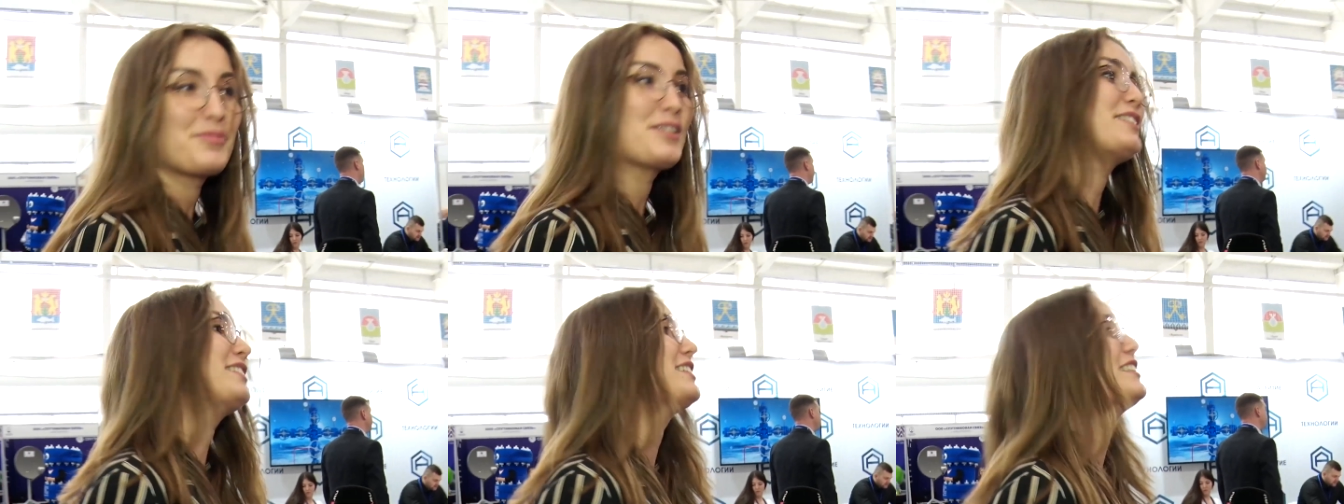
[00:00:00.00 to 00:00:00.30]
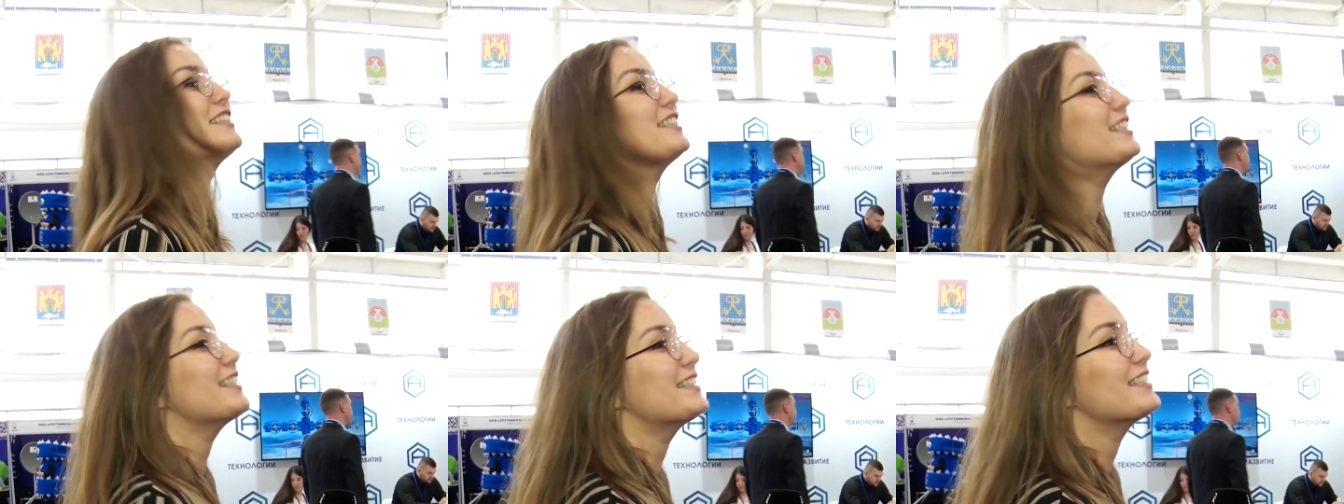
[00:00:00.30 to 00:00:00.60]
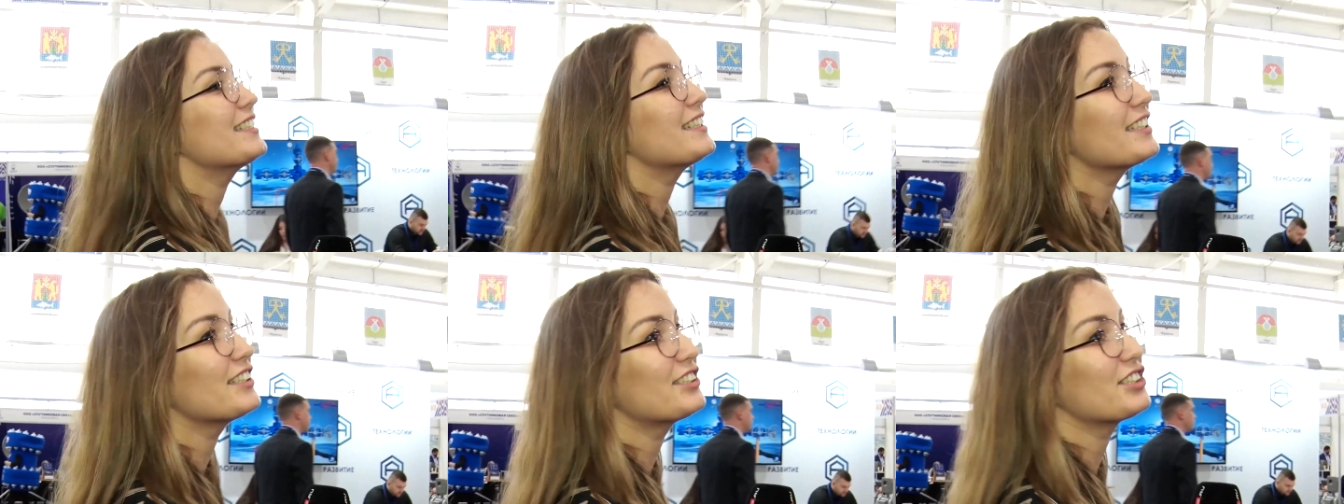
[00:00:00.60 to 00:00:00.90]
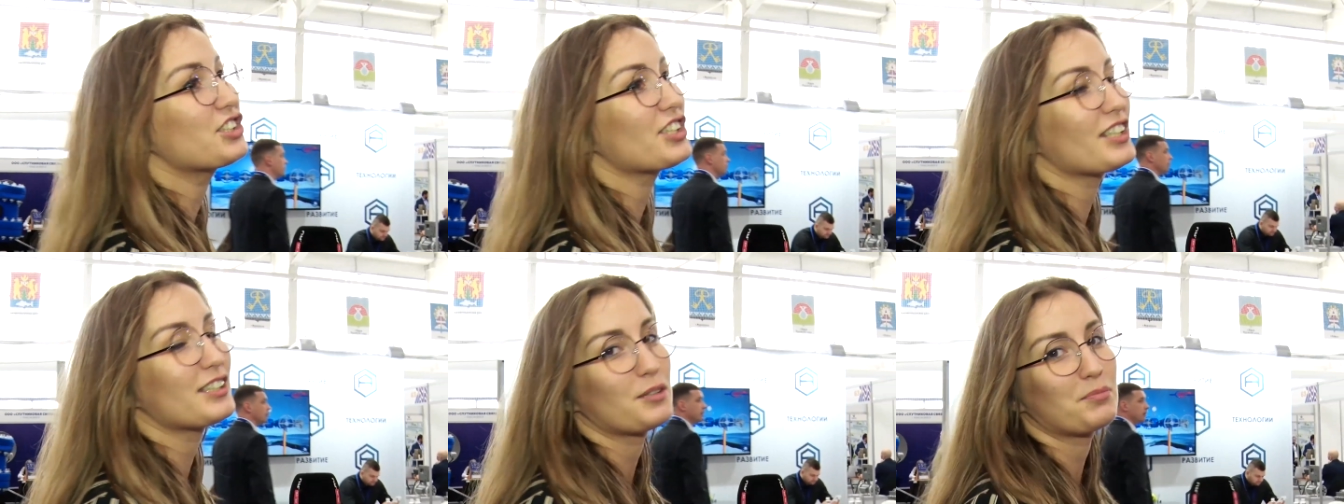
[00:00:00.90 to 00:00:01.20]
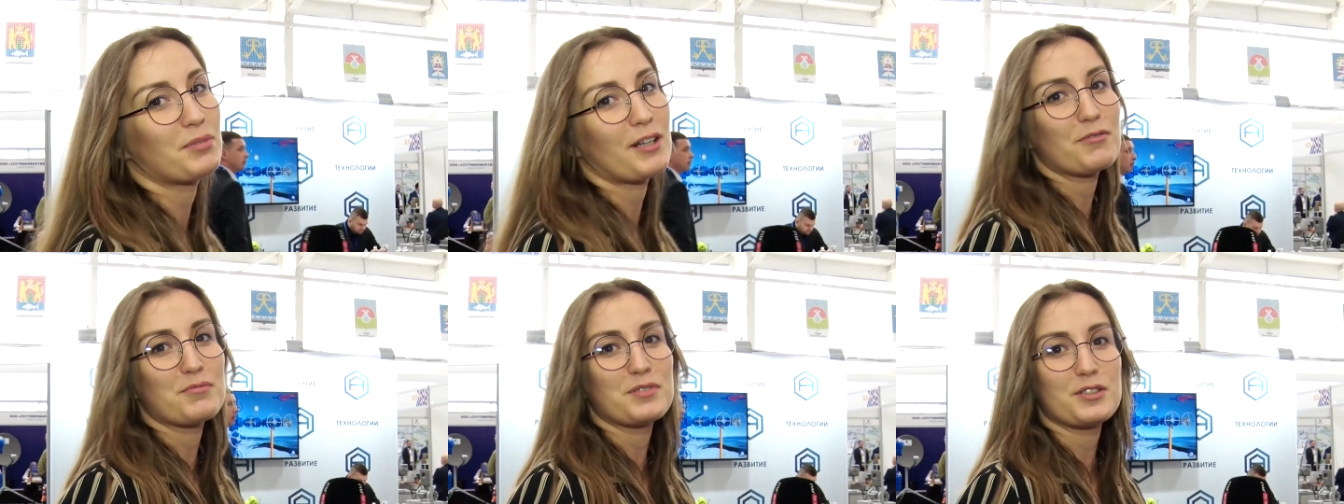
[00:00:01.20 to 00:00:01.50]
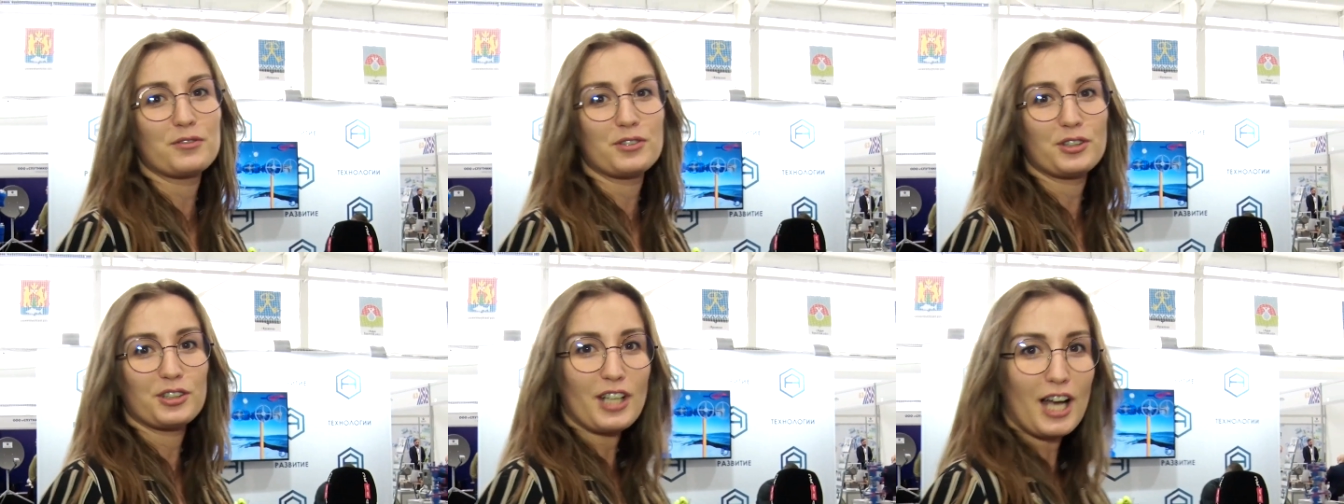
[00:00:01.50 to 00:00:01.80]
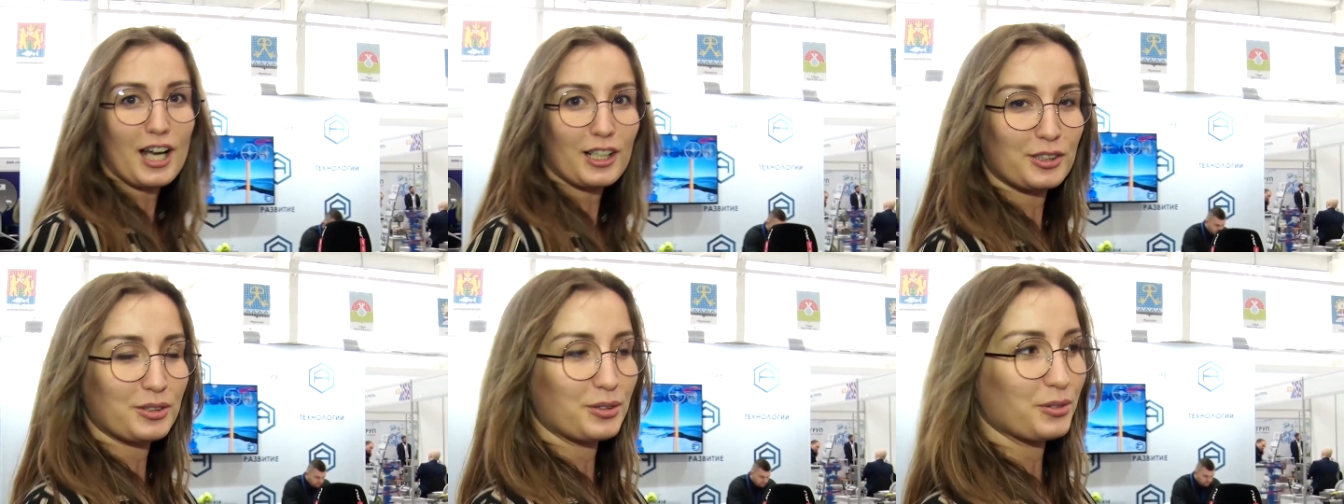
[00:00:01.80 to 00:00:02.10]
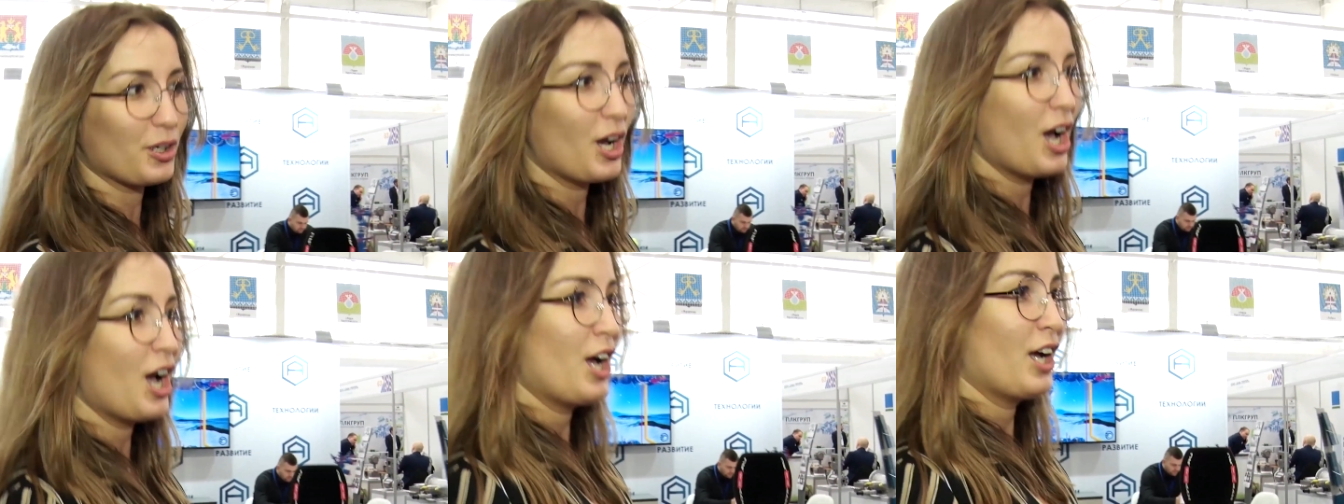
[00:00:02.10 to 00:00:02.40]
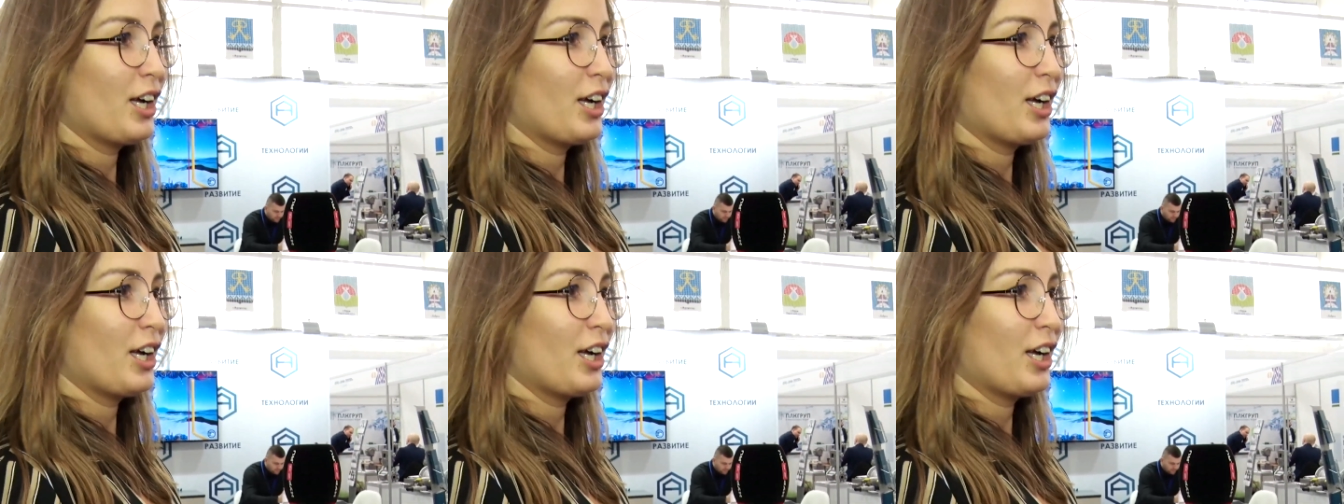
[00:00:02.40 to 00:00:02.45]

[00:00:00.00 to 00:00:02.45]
посетителей. И сейчас отправимся в редакцию